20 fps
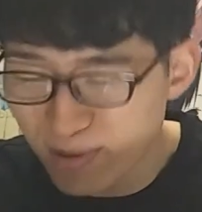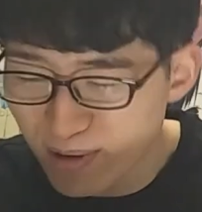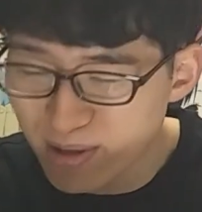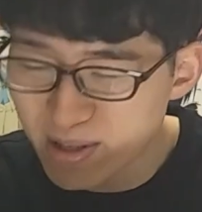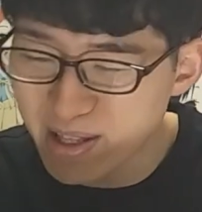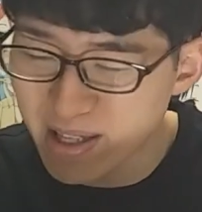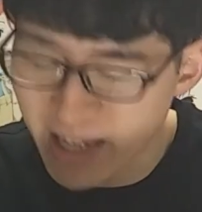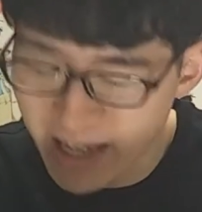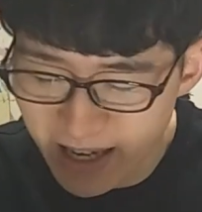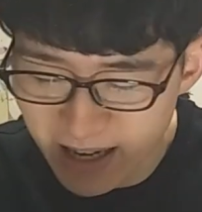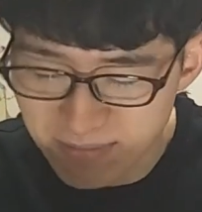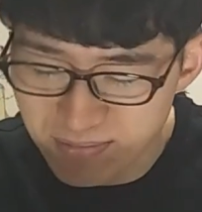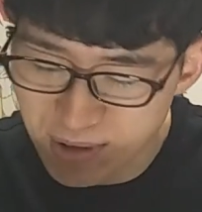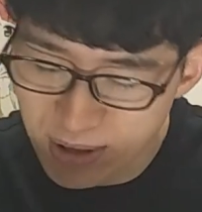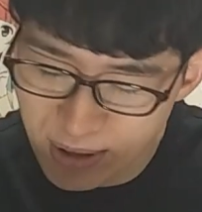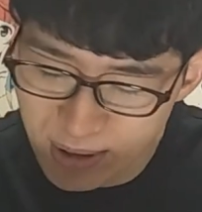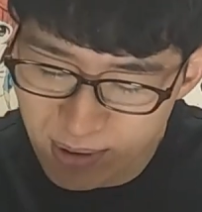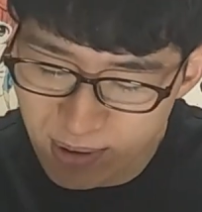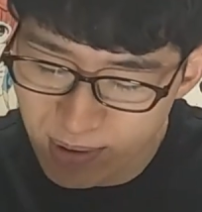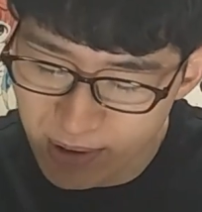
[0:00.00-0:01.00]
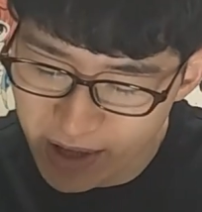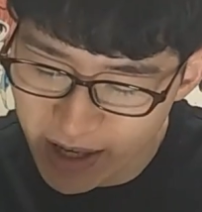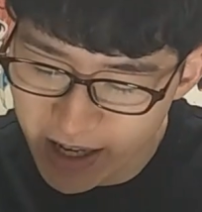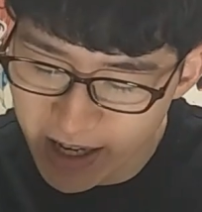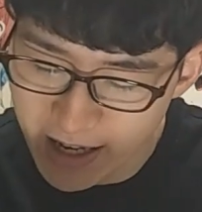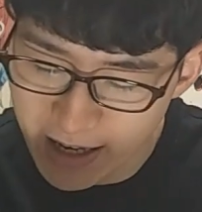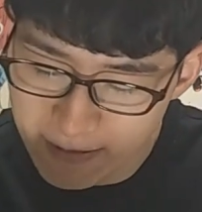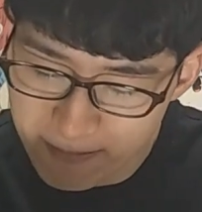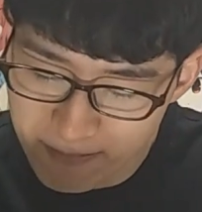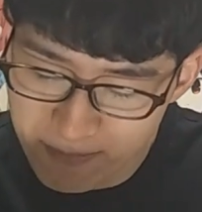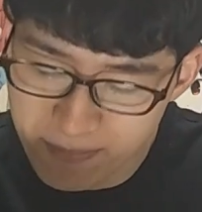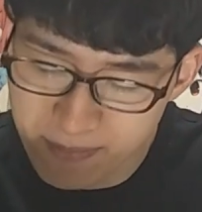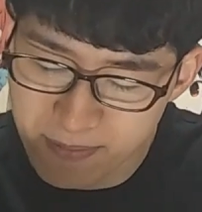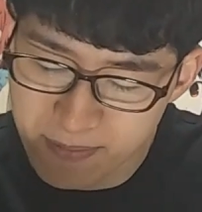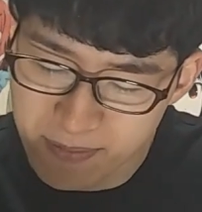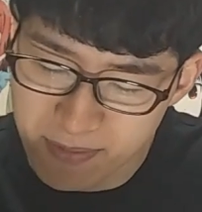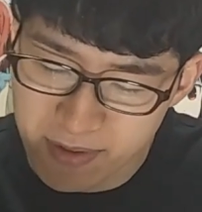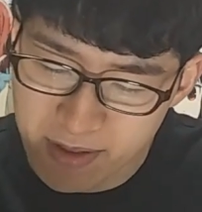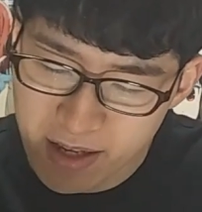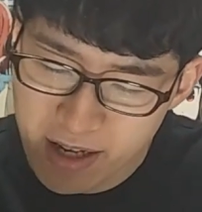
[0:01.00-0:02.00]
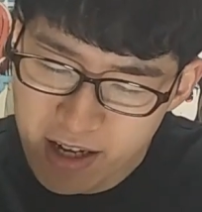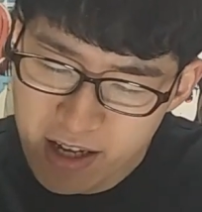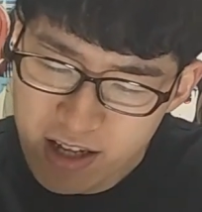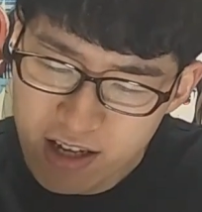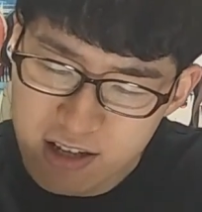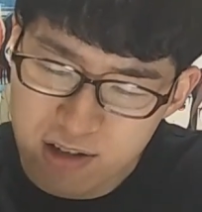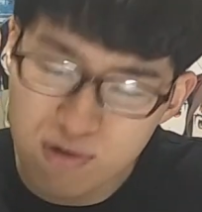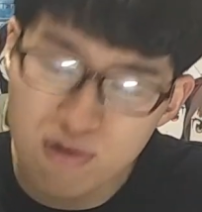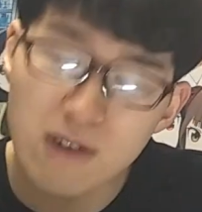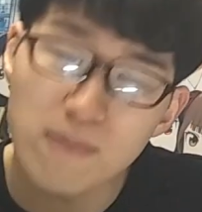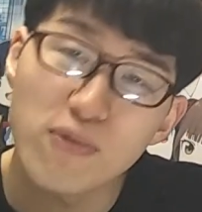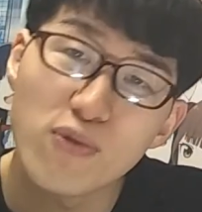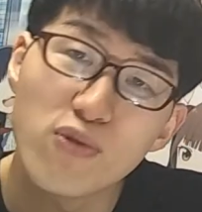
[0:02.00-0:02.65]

くてっていうとこで、うん、すごいやっぱ